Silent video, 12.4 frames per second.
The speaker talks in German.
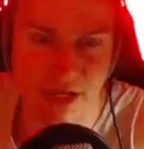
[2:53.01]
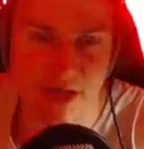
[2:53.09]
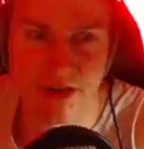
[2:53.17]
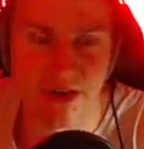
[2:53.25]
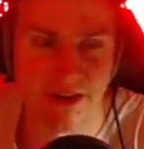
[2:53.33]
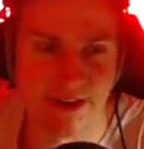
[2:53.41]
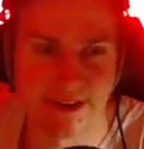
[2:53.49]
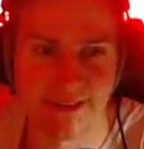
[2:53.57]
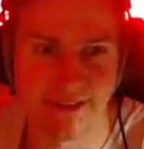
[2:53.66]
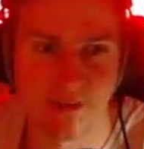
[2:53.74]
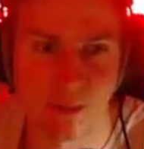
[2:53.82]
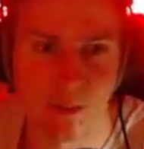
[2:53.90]
Und dann denkt
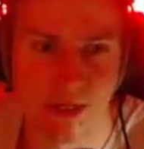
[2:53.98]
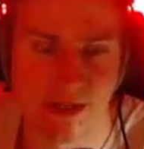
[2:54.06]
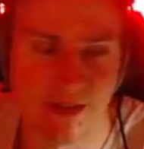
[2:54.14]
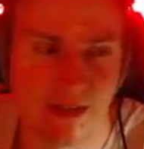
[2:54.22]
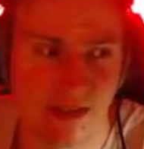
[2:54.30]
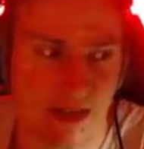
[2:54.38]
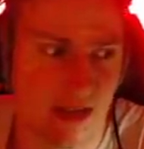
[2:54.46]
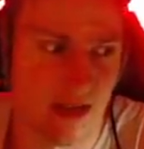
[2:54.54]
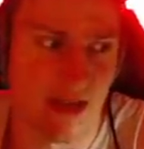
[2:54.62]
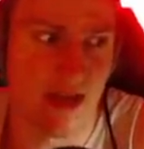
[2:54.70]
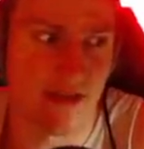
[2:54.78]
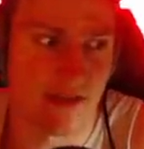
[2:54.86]
sich so, Peter, ja,
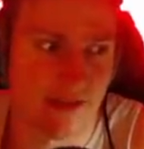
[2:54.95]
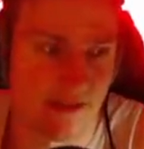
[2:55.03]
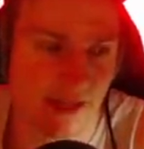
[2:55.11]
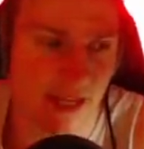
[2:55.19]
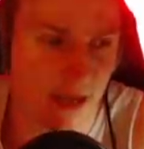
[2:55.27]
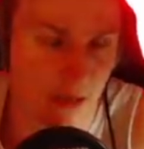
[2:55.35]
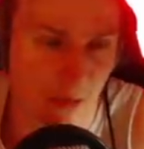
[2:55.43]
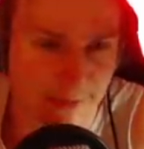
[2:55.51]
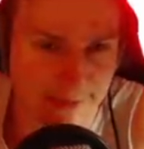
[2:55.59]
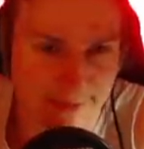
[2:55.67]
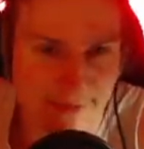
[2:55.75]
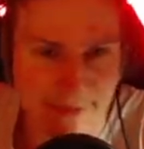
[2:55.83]
hä, was ist denn hier
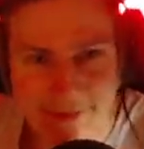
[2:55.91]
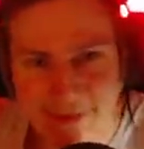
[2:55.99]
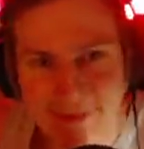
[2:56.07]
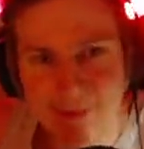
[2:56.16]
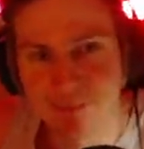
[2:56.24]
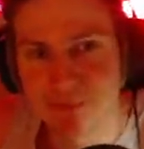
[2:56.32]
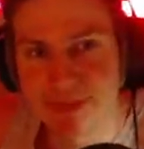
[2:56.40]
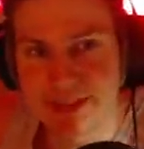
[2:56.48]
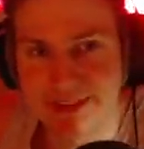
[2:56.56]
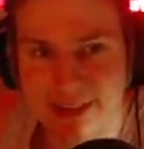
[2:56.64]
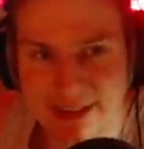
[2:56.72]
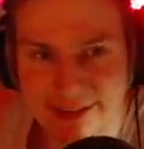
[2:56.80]
los?
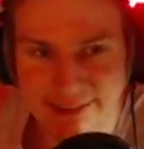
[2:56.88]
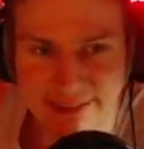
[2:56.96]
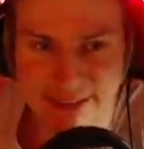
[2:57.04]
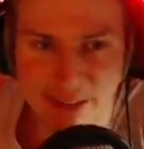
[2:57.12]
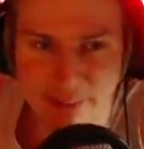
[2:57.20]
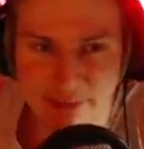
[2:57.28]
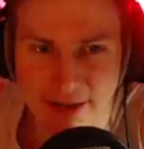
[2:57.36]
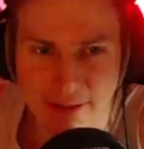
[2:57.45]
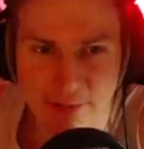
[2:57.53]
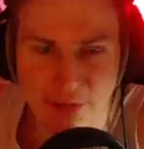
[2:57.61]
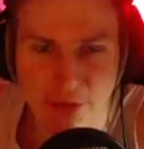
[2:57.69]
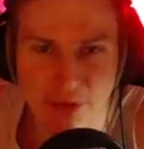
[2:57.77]
Das heißt, Attack Speed
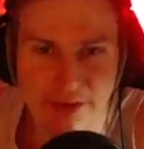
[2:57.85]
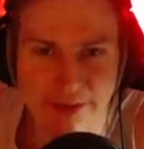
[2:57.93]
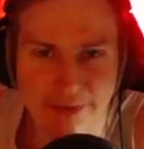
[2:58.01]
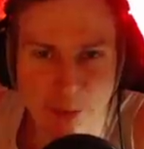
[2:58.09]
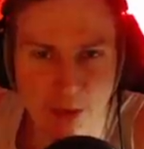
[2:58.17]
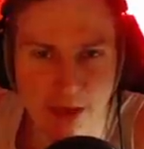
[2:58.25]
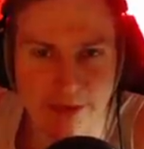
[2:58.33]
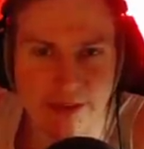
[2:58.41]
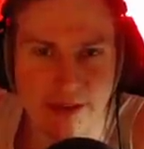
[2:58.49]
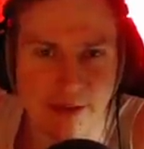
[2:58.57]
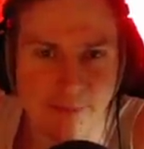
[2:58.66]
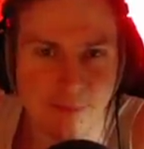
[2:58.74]
Items könnten jetzt cooler
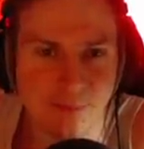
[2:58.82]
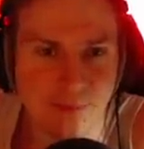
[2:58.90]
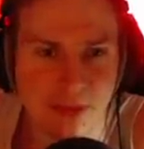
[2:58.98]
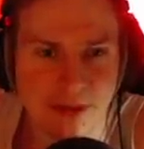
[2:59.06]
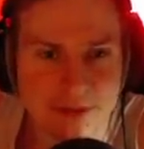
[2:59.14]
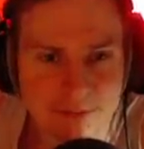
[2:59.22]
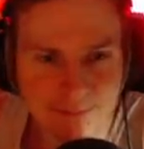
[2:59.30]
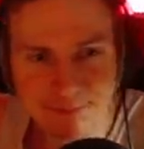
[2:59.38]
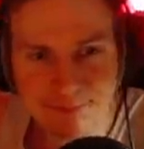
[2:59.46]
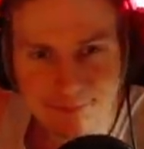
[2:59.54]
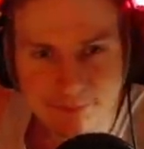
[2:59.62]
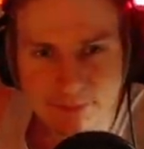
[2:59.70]
sein.
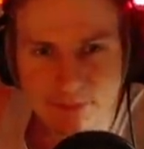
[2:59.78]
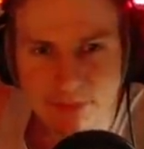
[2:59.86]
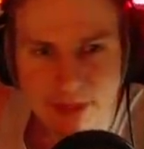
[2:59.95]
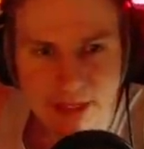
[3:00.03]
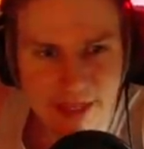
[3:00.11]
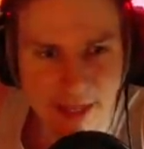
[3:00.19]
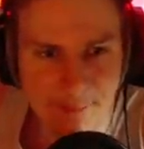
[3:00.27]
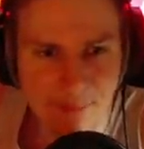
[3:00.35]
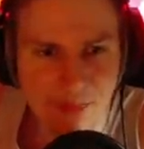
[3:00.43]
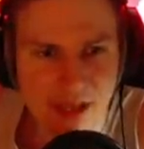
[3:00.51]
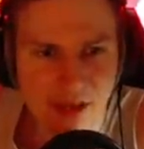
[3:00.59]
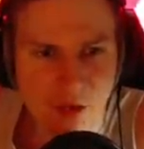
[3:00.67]
Ja,
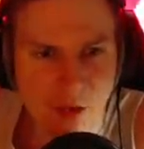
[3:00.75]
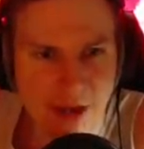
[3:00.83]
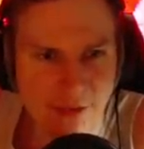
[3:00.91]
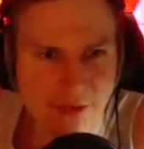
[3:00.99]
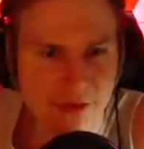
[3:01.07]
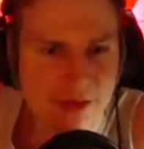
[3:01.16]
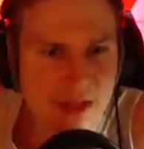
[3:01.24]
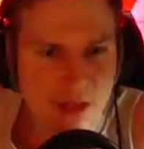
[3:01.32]
Graves.